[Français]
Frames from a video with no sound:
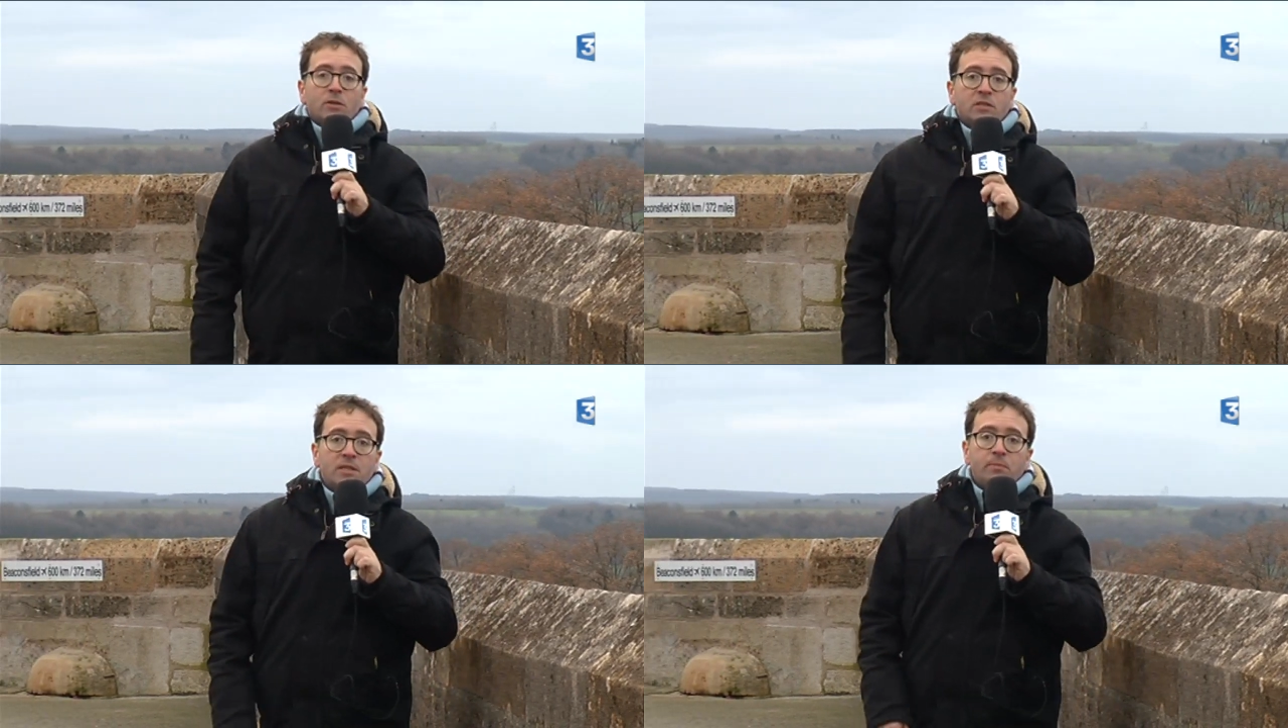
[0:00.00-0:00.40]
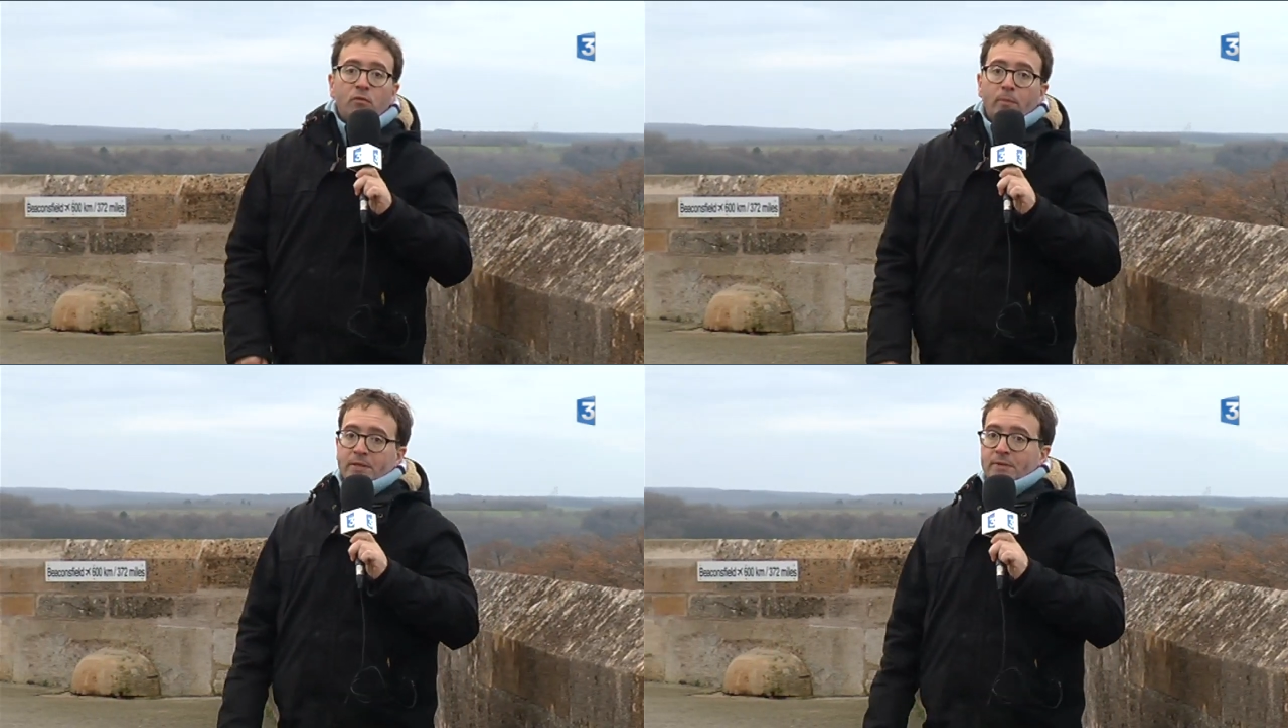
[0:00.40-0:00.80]
c'est pour vous
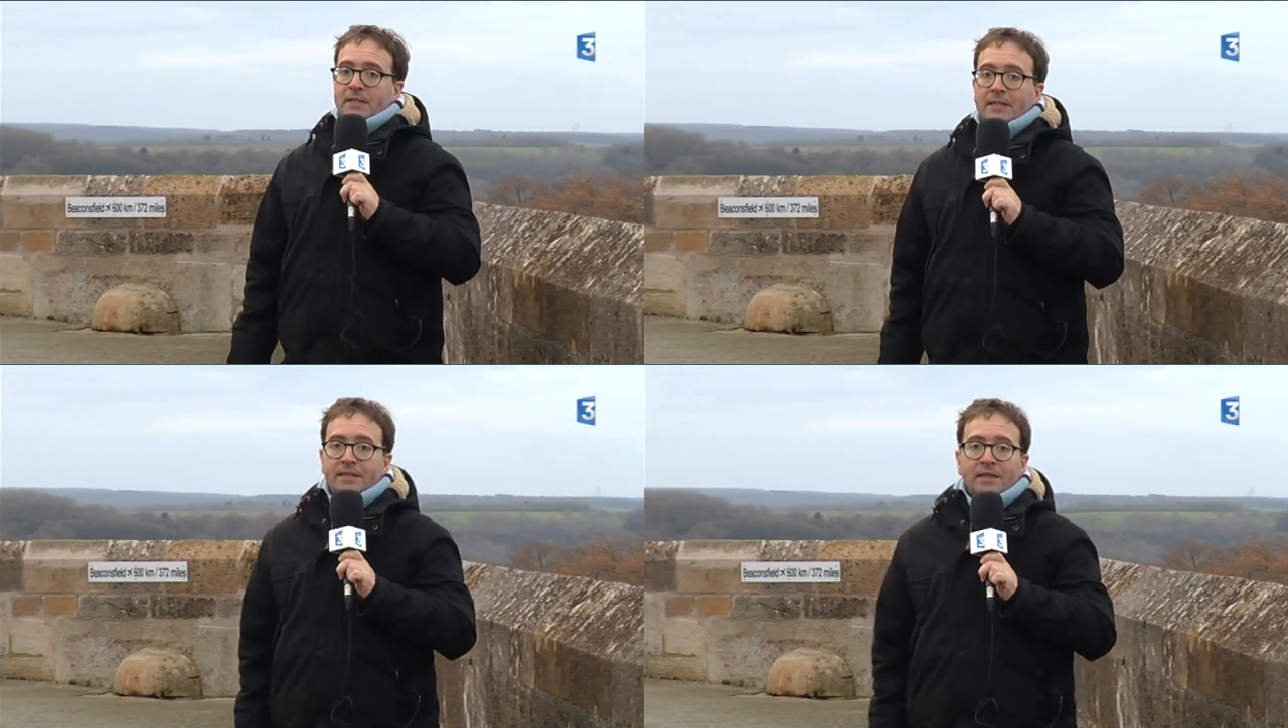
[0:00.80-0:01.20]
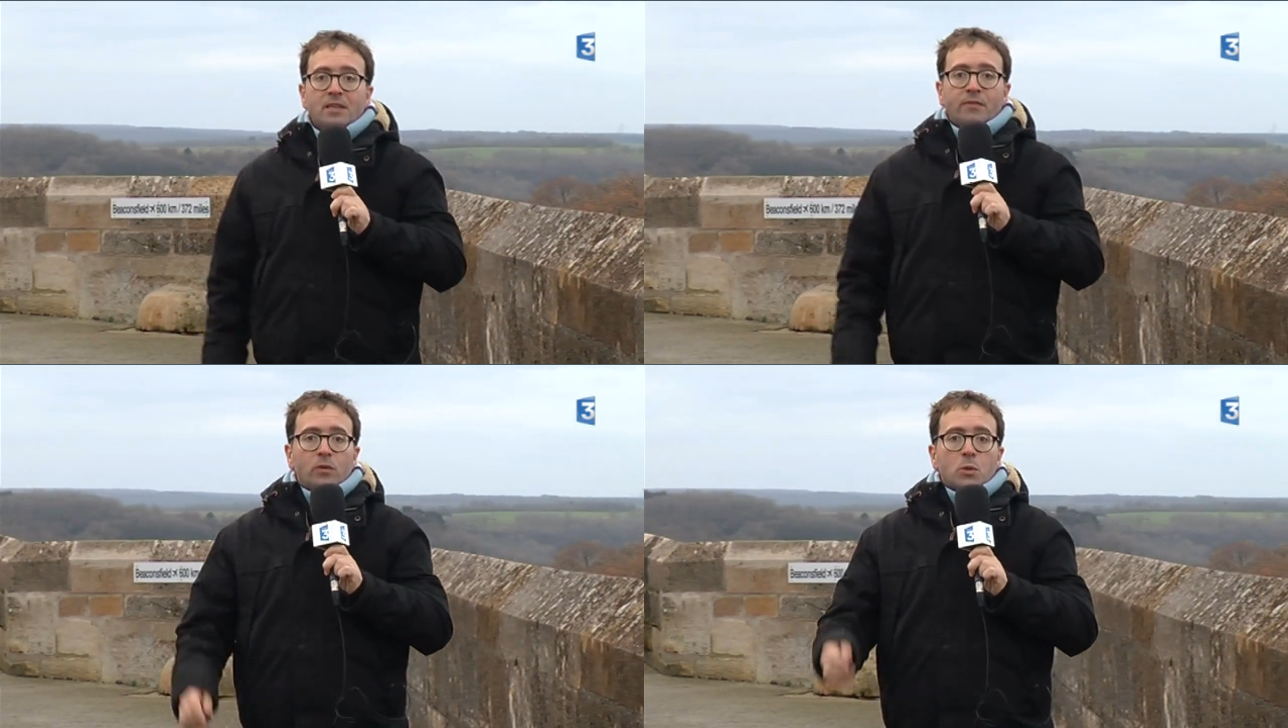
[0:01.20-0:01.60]
présenter quelqu'un qui
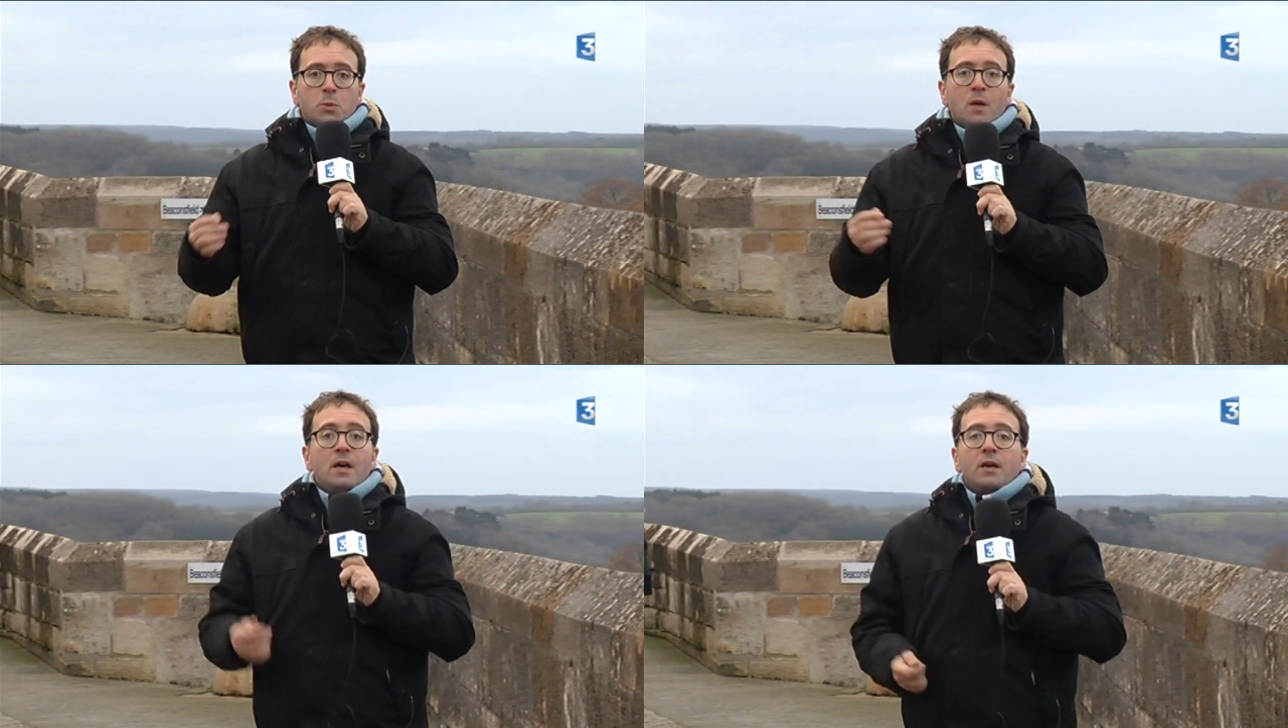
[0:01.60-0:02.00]
a fait le choix